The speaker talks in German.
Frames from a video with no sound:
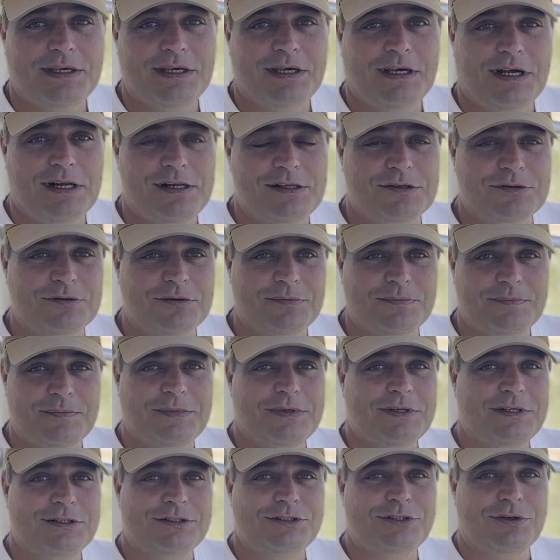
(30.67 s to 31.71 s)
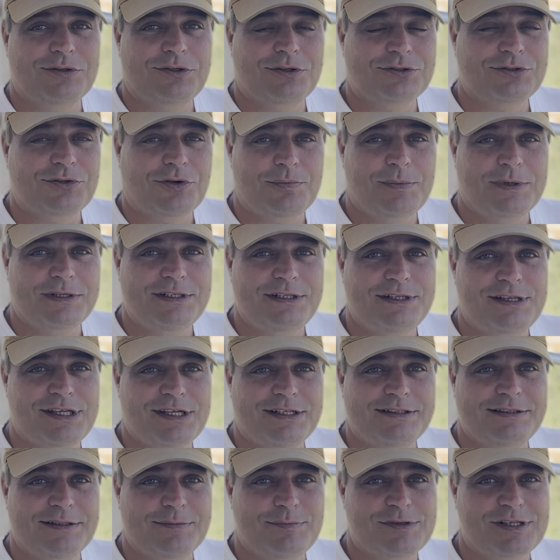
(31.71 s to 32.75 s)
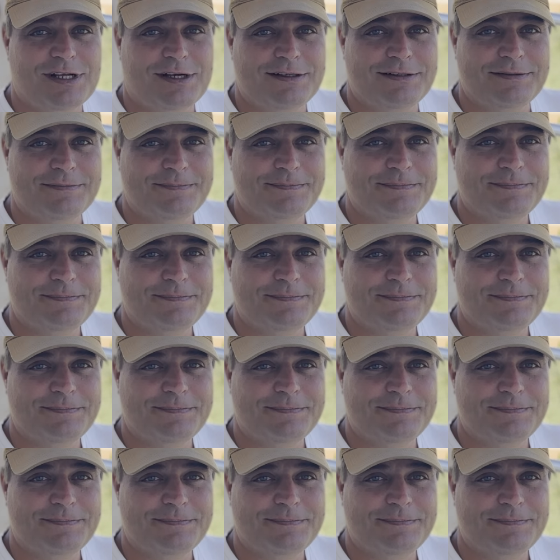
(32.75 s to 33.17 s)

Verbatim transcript: Also, schaut euch doch mal die 10 Tipps an.